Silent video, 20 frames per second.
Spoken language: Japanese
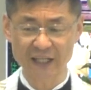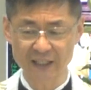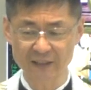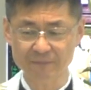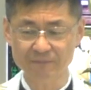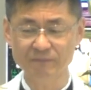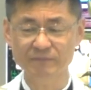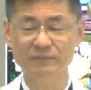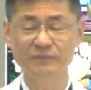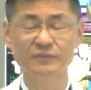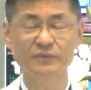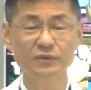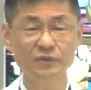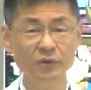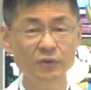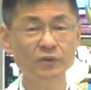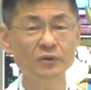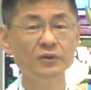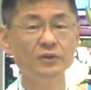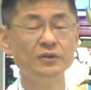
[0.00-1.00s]
え
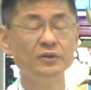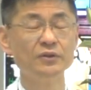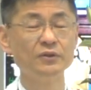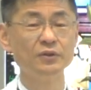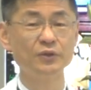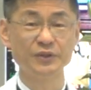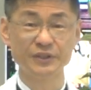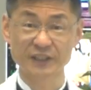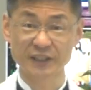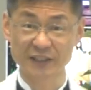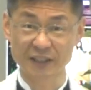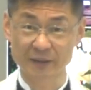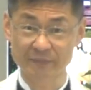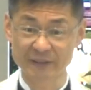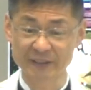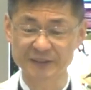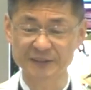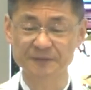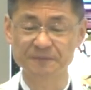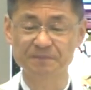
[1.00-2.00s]
と教えてい
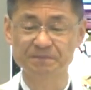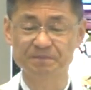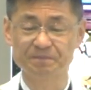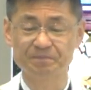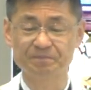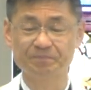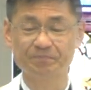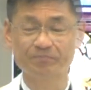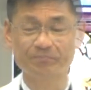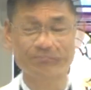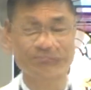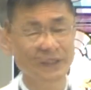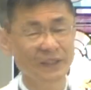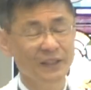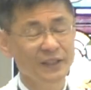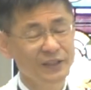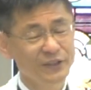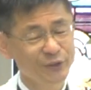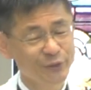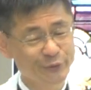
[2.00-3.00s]
ます
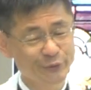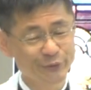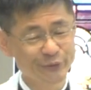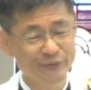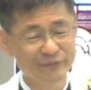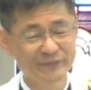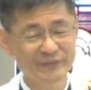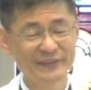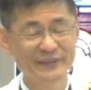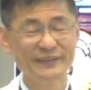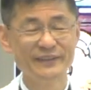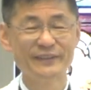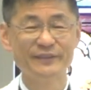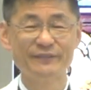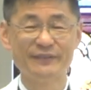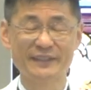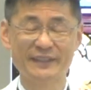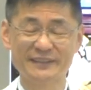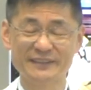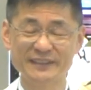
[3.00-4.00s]
よく
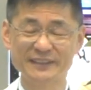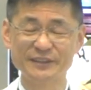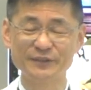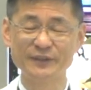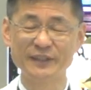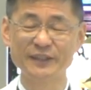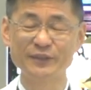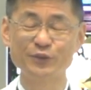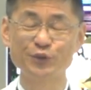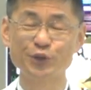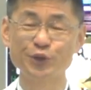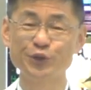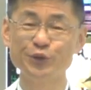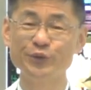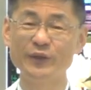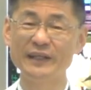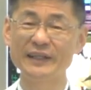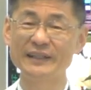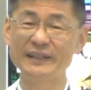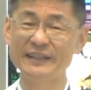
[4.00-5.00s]
私たちは時
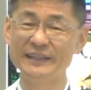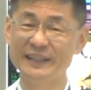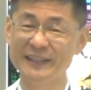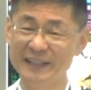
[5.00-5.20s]
は金